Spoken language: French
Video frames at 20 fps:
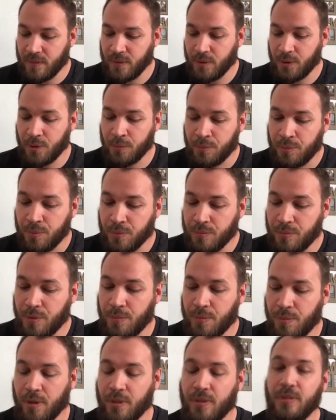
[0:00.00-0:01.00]
au bon
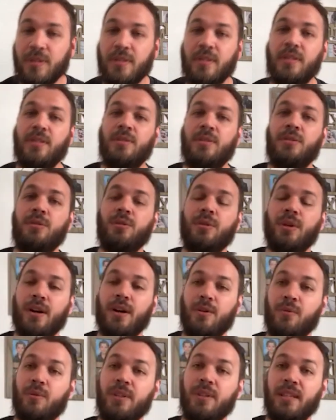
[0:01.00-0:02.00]
moment, Dieu a
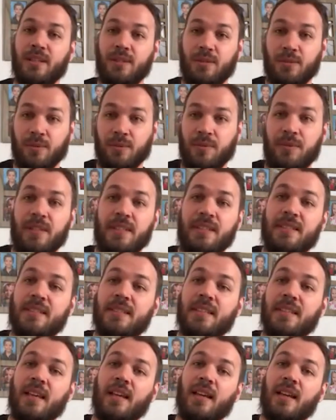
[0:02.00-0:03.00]
envoyé son
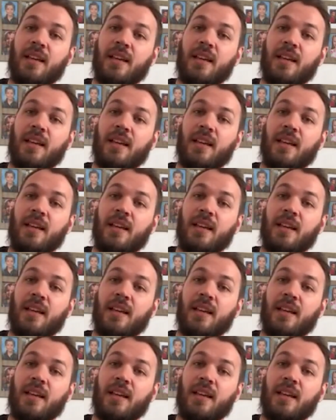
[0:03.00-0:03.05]
Fils.